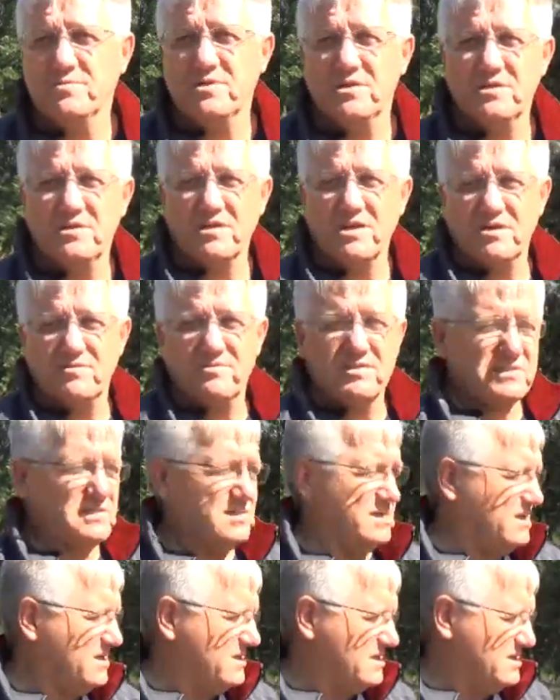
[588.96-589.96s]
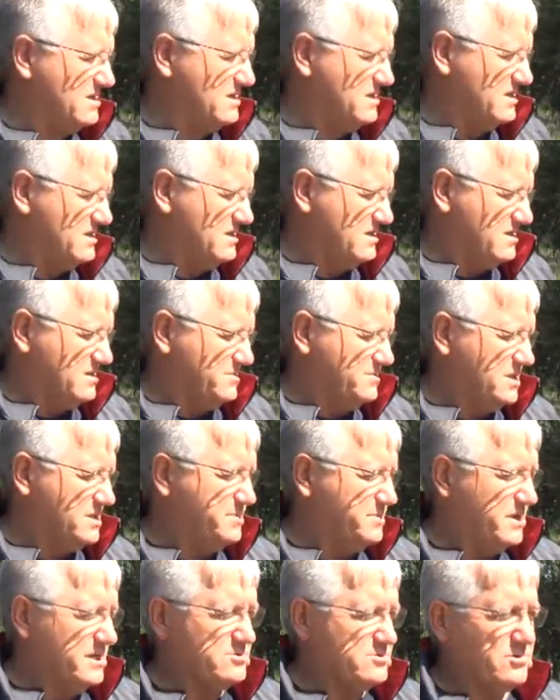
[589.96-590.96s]
вот мне не нравится. Вот я
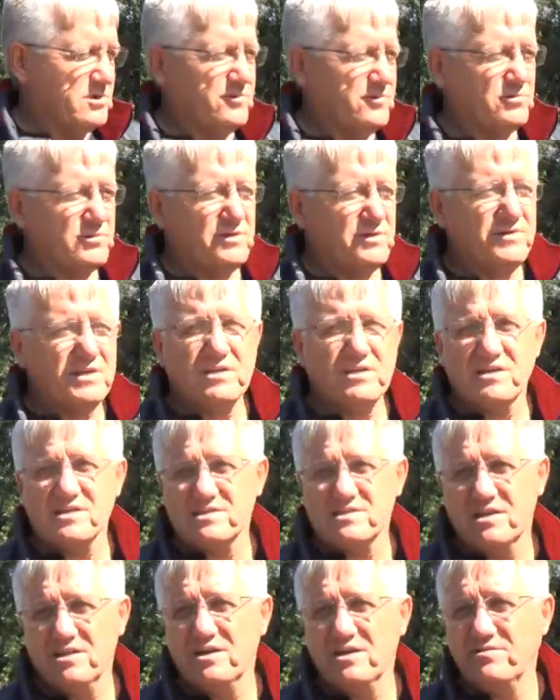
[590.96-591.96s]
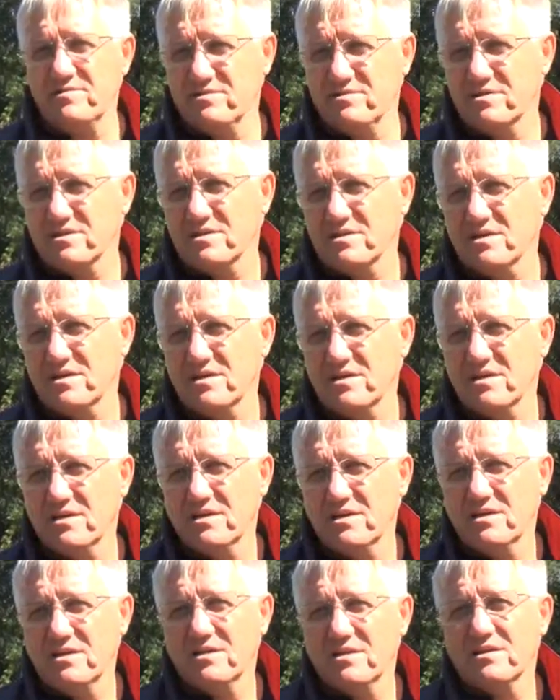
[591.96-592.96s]
под прессу говорю, давайте останавливать. не, ну,
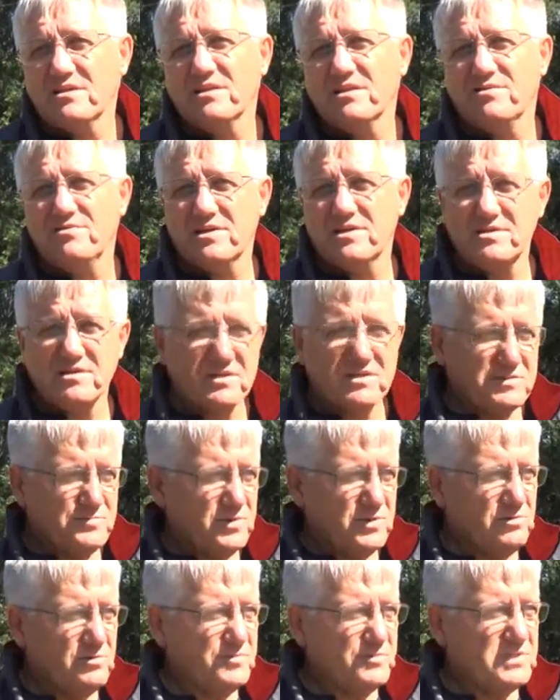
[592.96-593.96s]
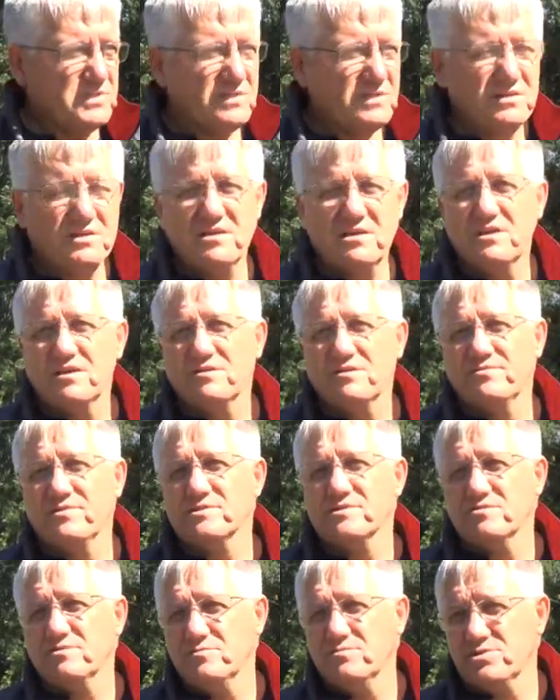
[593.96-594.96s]
так мы давайте разберемся. Метка
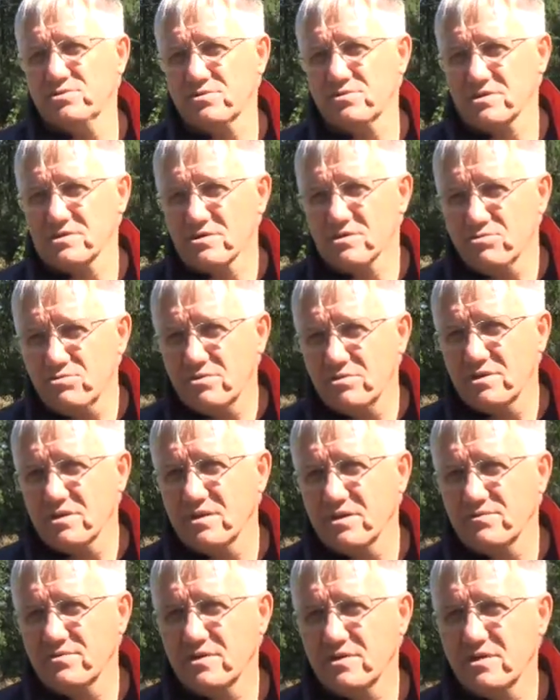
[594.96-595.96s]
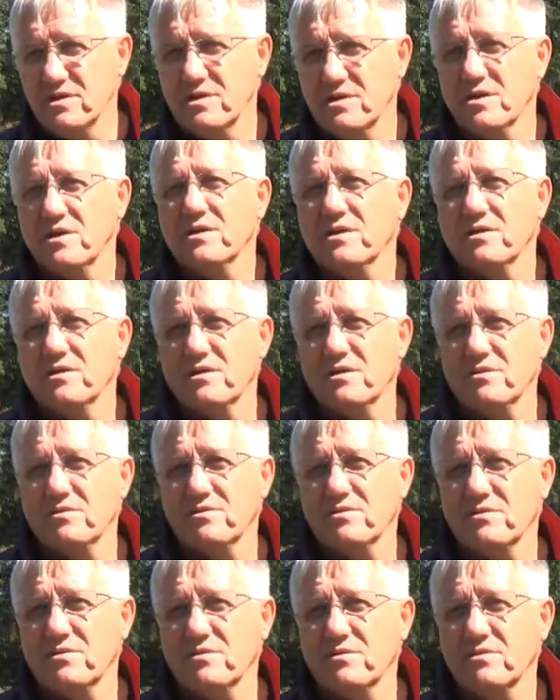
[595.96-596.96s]
вызовем еще раз экологов. А
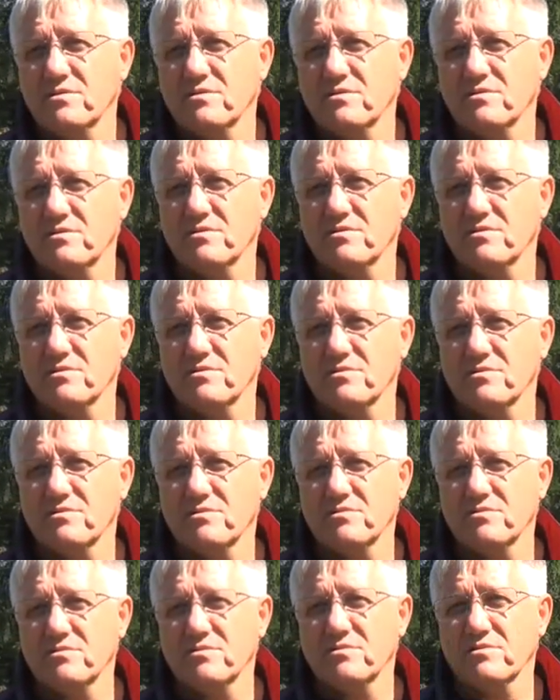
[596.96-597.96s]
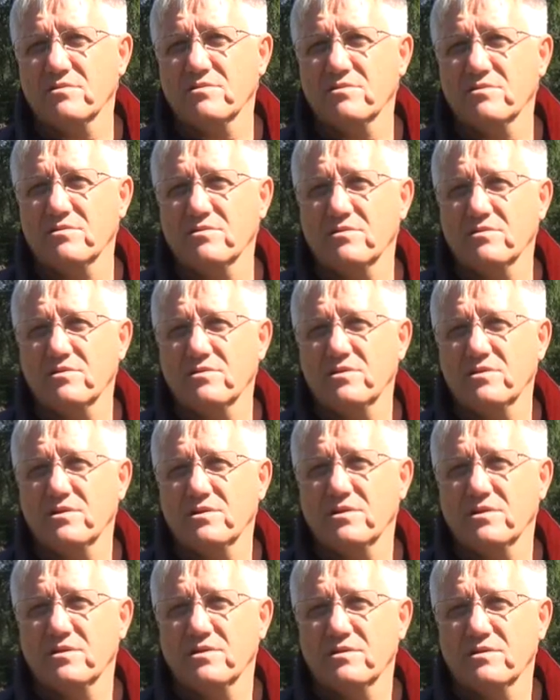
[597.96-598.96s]
что, не будете убивать
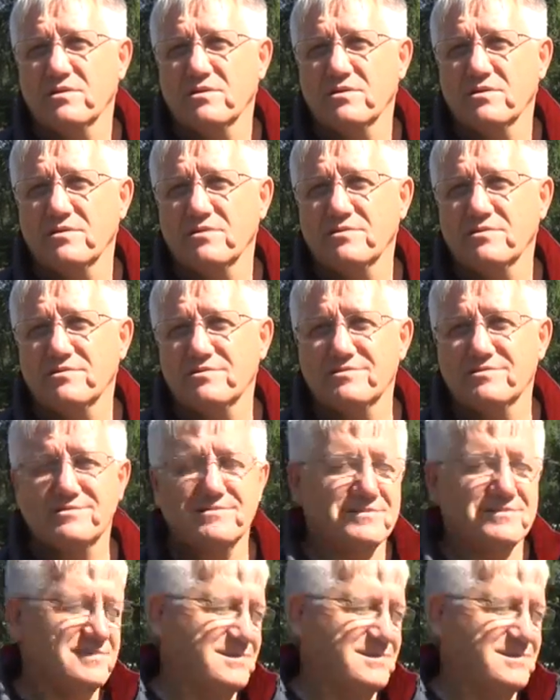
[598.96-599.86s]
работяг? Показываю,